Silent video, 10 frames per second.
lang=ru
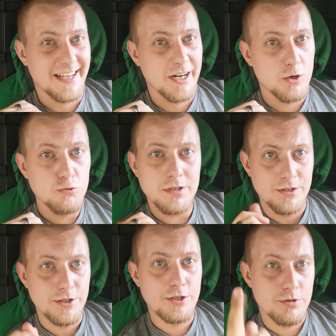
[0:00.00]
за
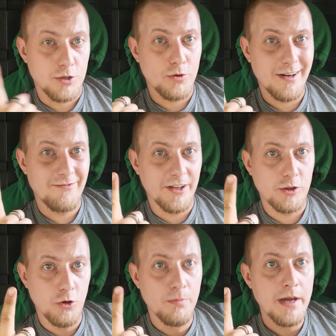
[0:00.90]
груз несете только в
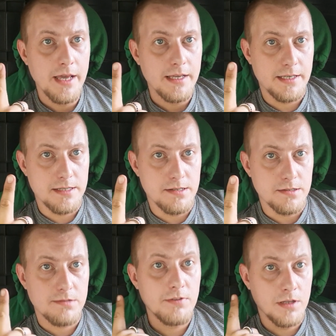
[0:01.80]
одном
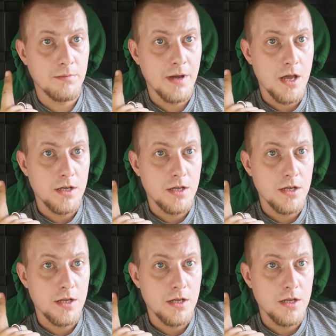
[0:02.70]
единственном